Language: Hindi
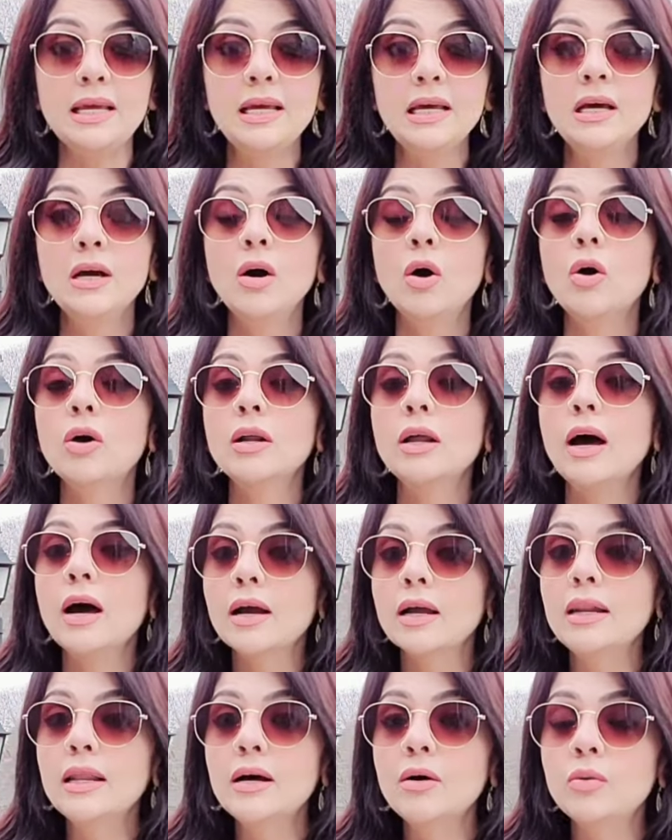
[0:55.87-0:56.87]
और अगला
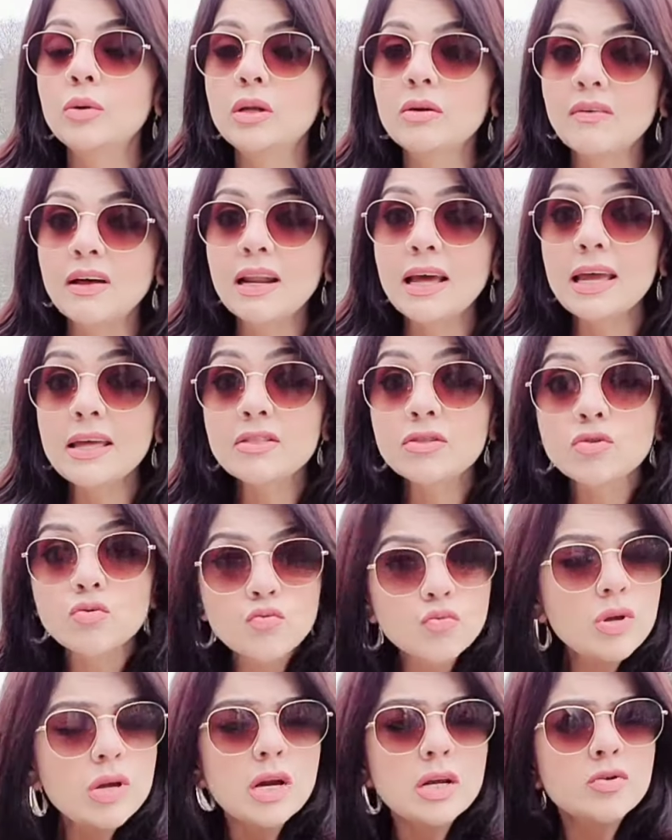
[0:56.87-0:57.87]
होने वाला है
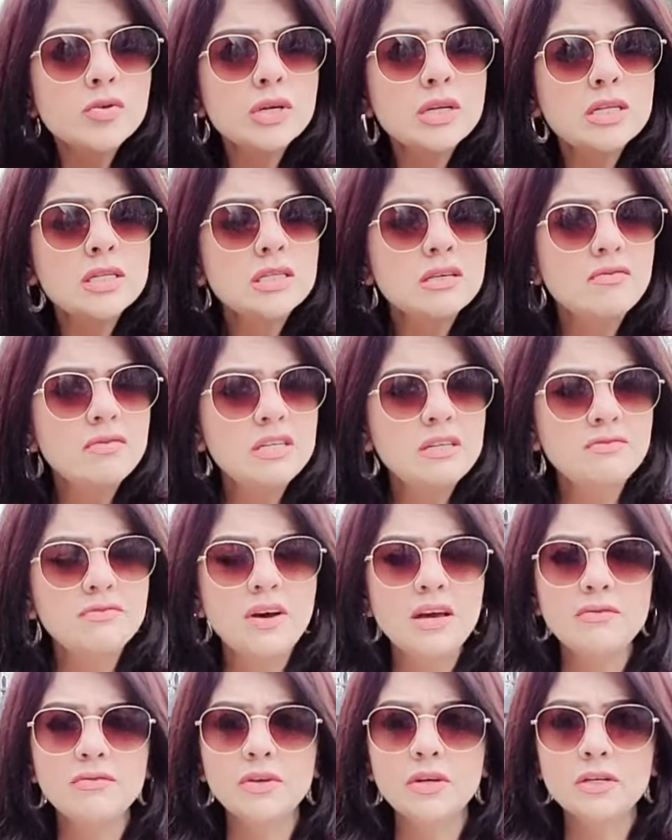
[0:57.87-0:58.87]
375
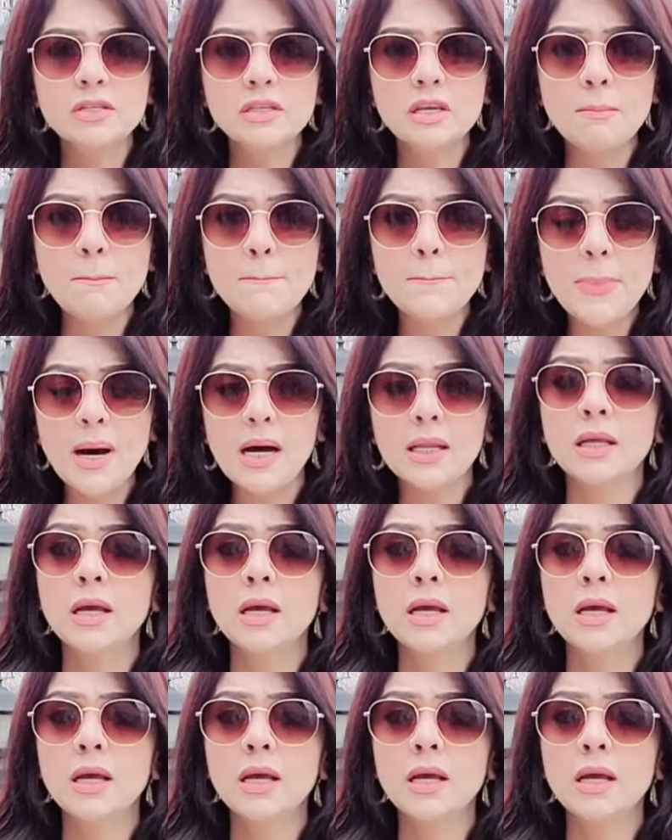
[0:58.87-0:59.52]
इयर्स के बाद